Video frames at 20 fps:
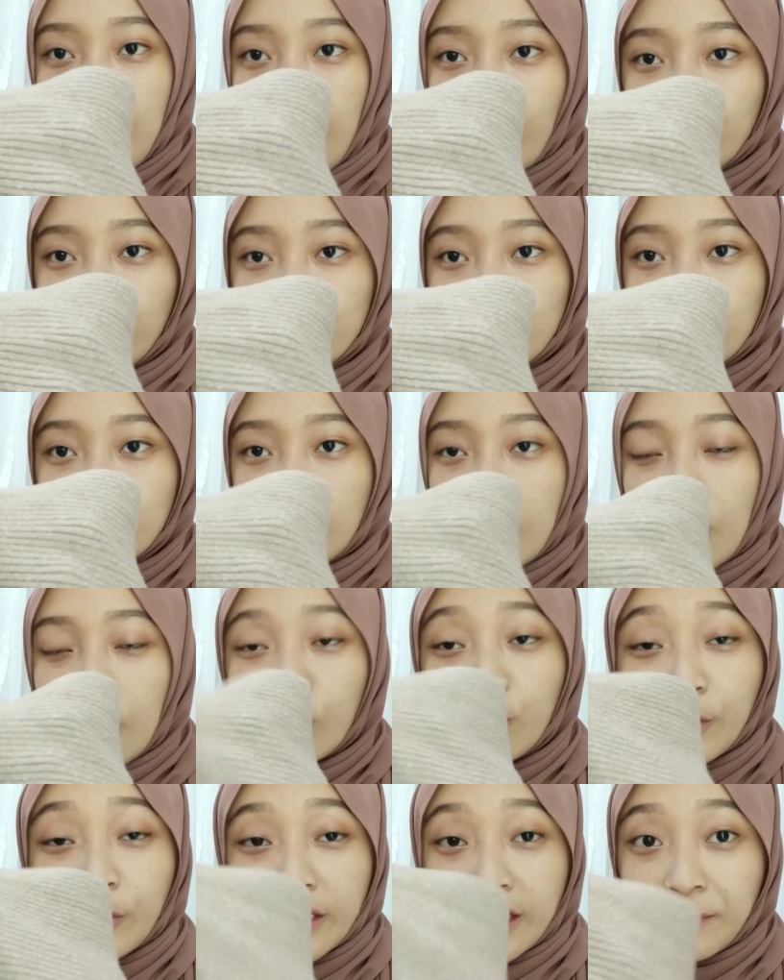aku su
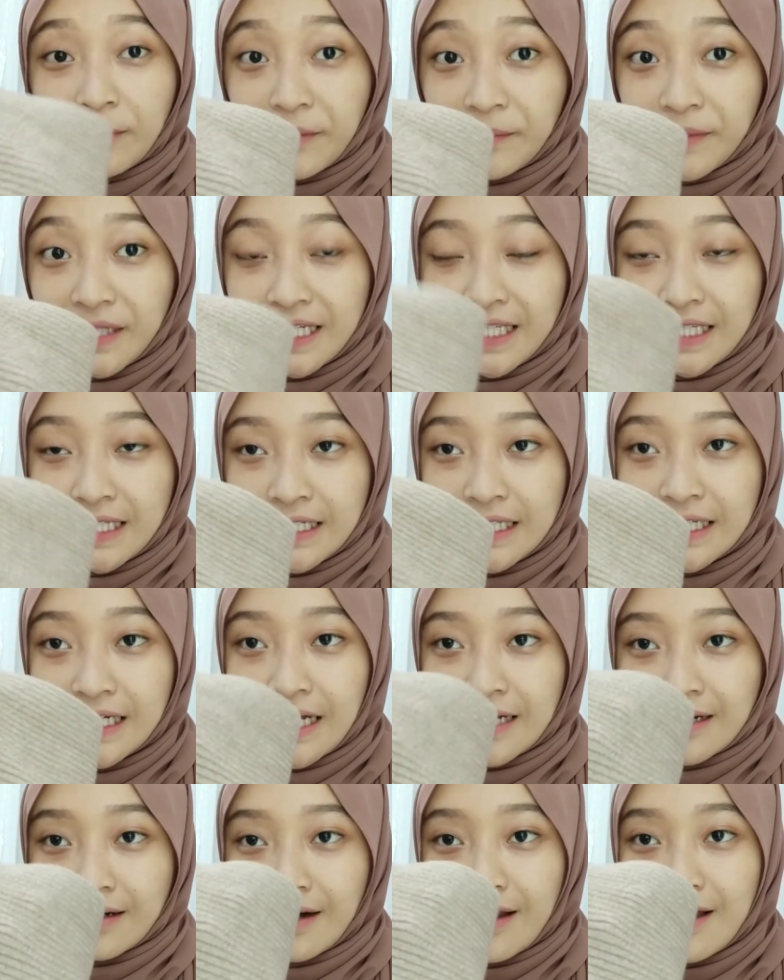aku kenapa pilih ini
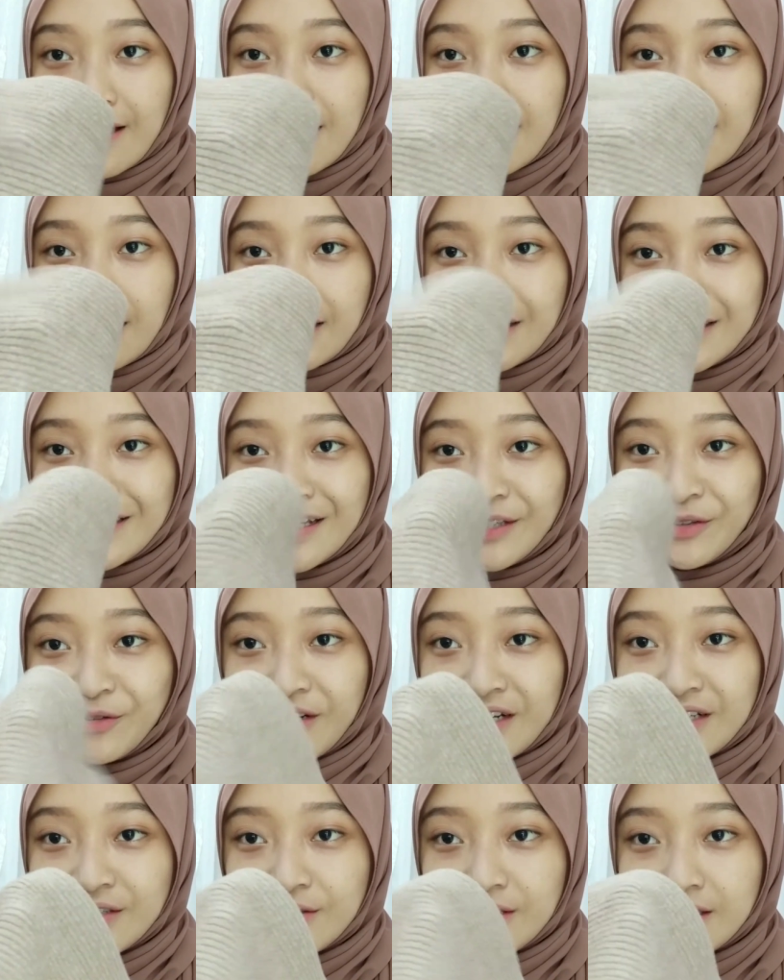karena uh, dia
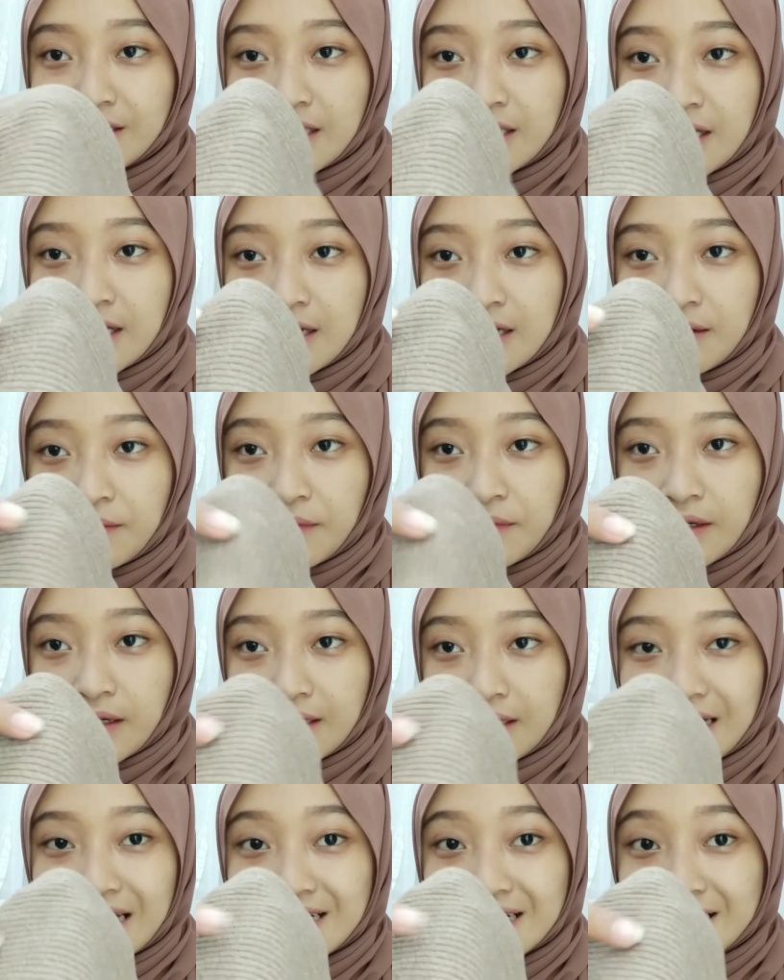tuh rajutnya
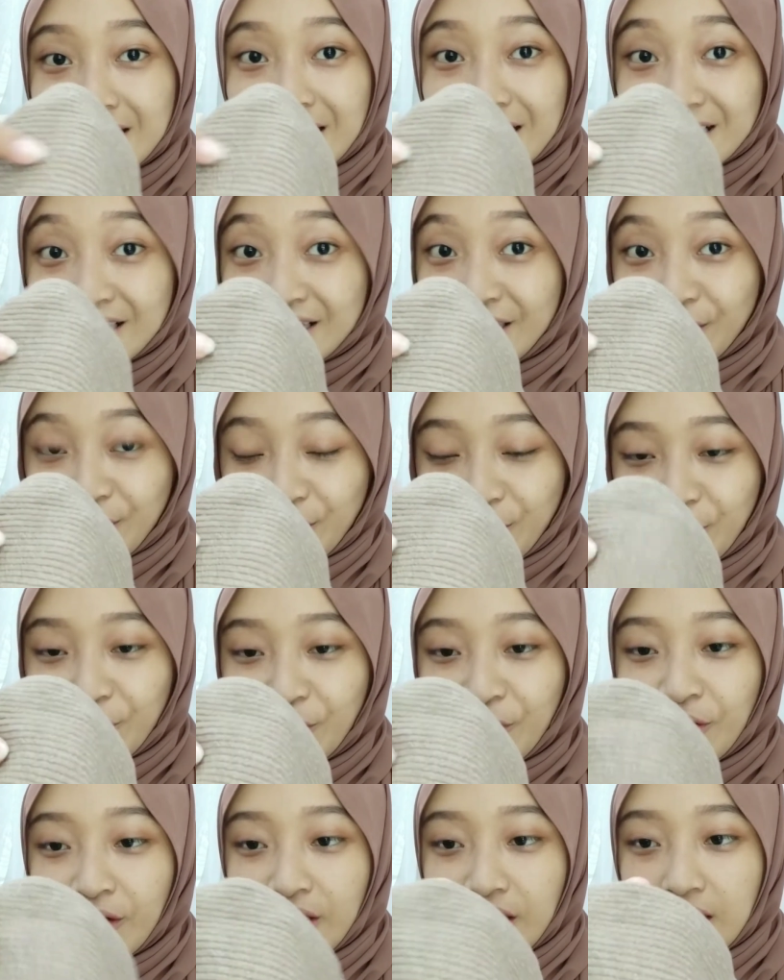garis-garis
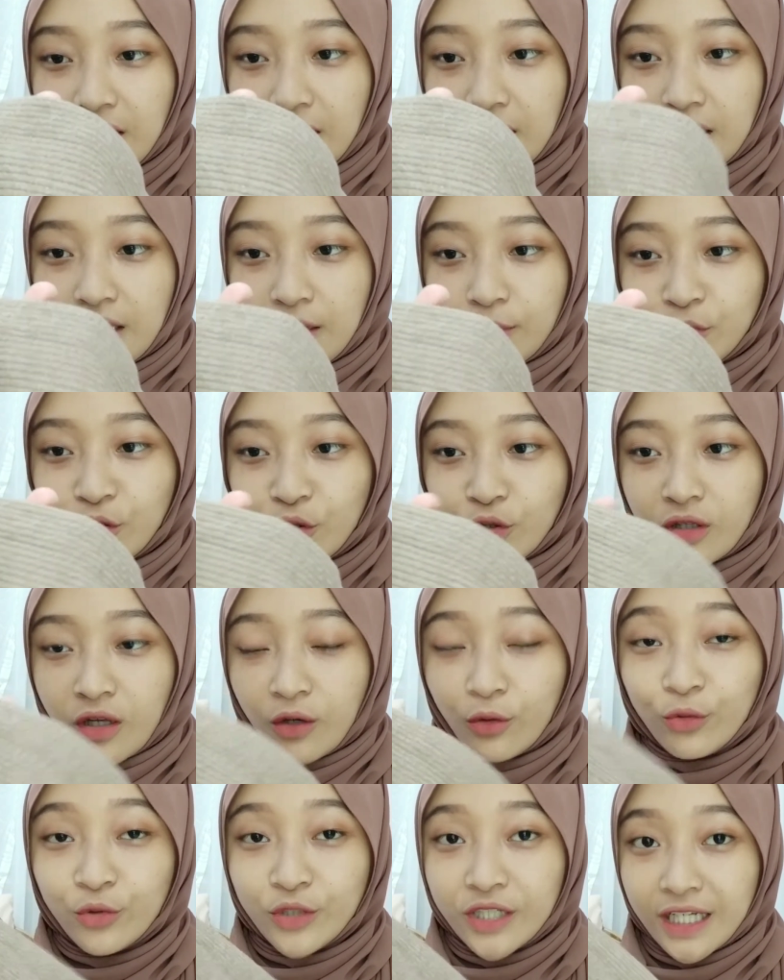gitu uh, menurut
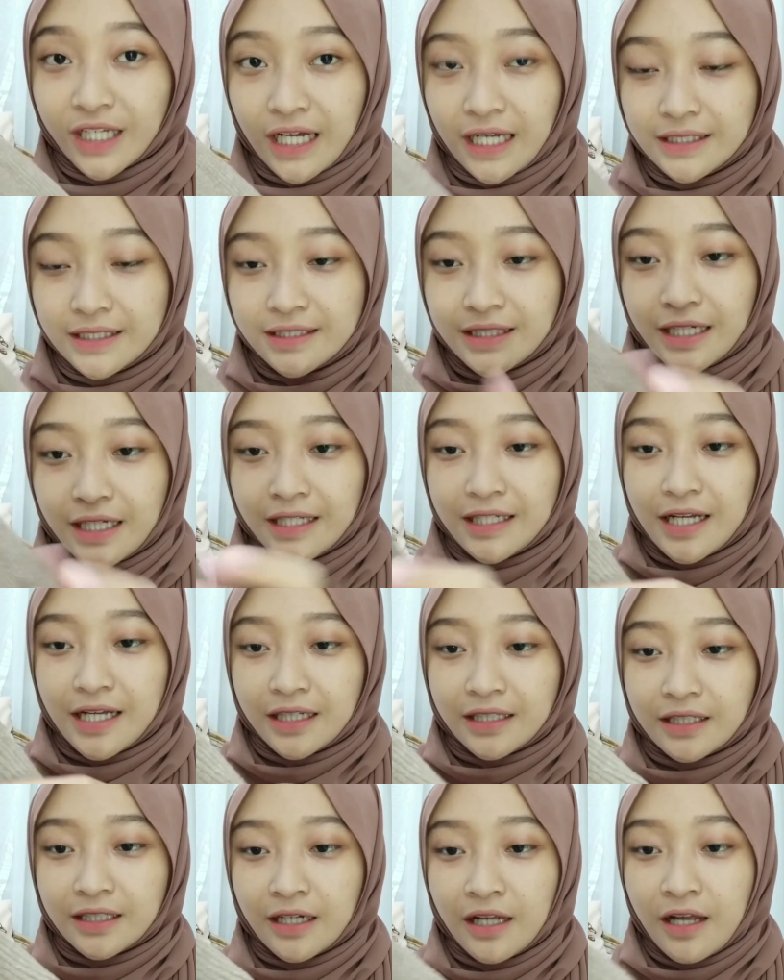aku unik aja
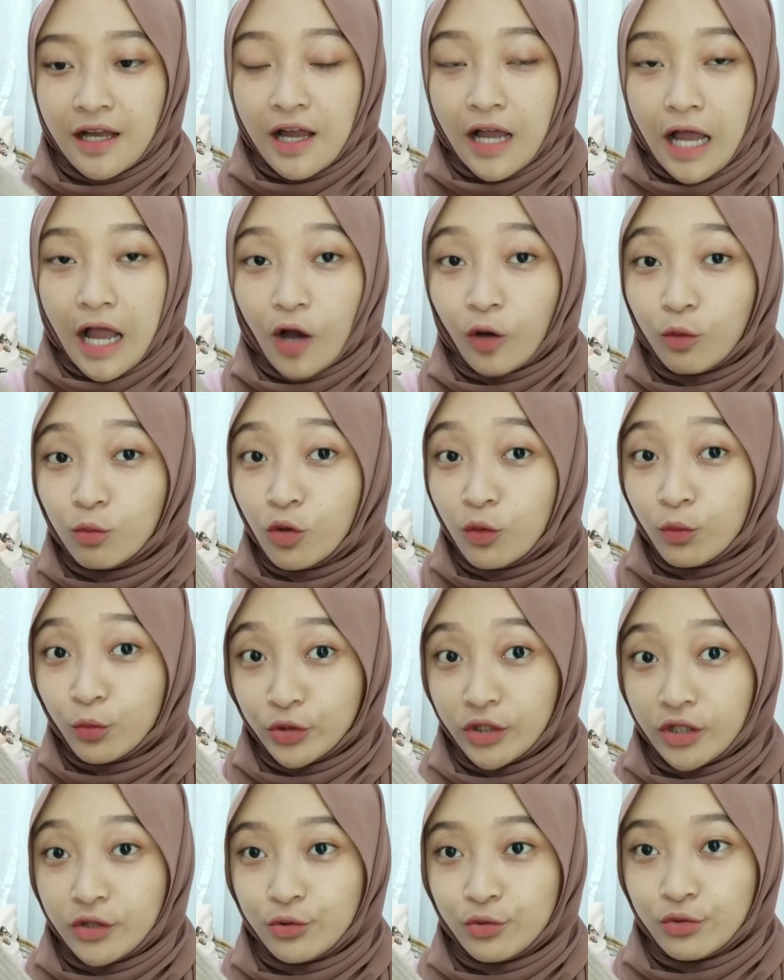dan aku belum
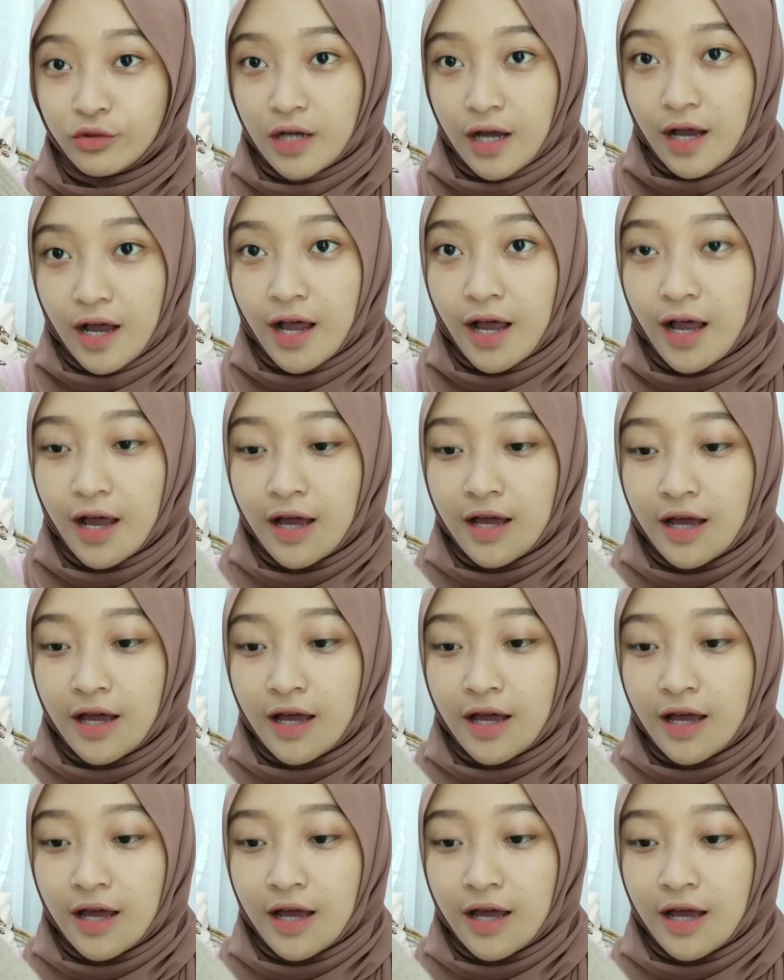punya juga